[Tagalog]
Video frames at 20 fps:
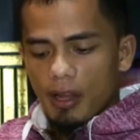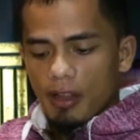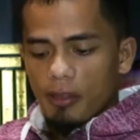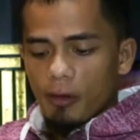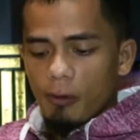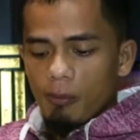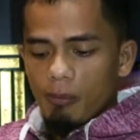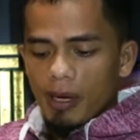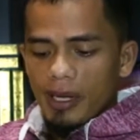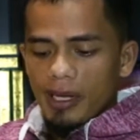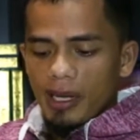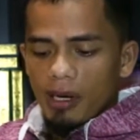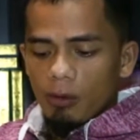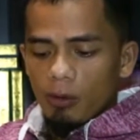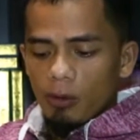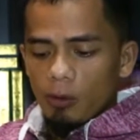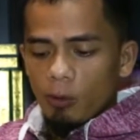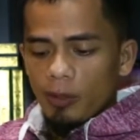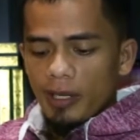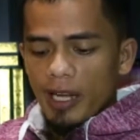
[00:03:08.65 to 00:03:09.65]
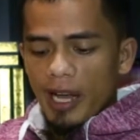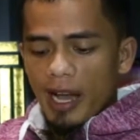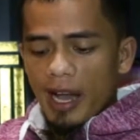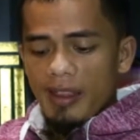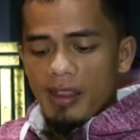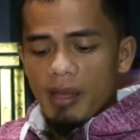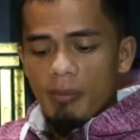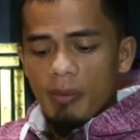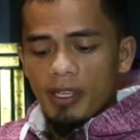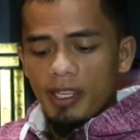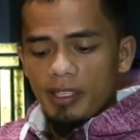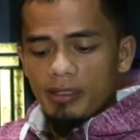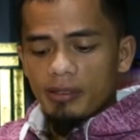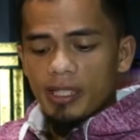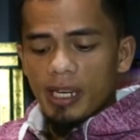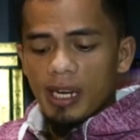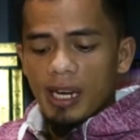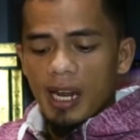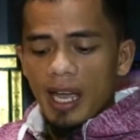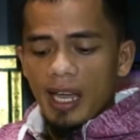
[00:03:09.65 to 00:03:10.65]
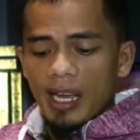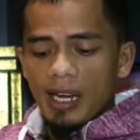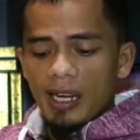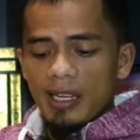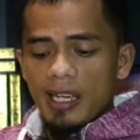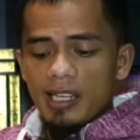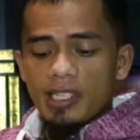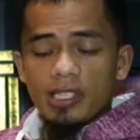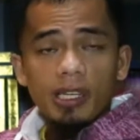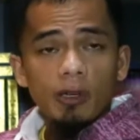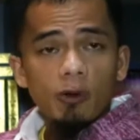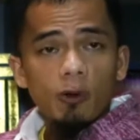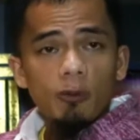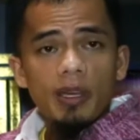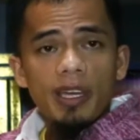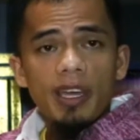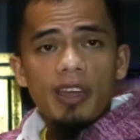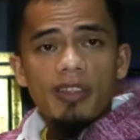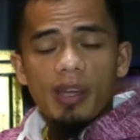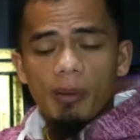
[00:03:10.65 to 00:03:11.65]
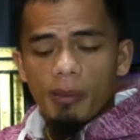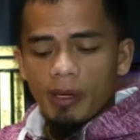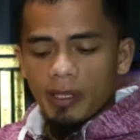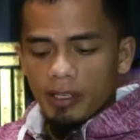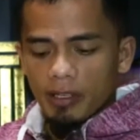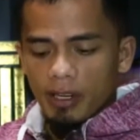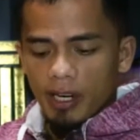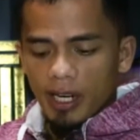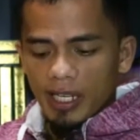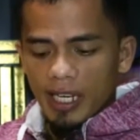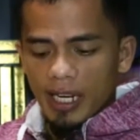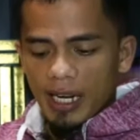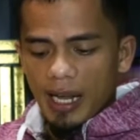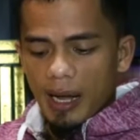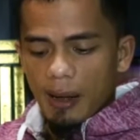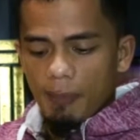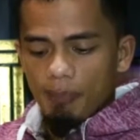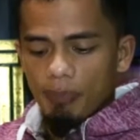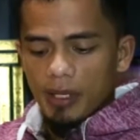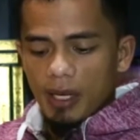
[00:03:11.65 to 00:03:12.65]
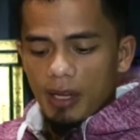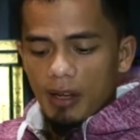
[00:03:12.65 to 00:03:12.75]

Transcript: ثم يقولون هذا من عند الله ليشتروا به ثمنا قليلا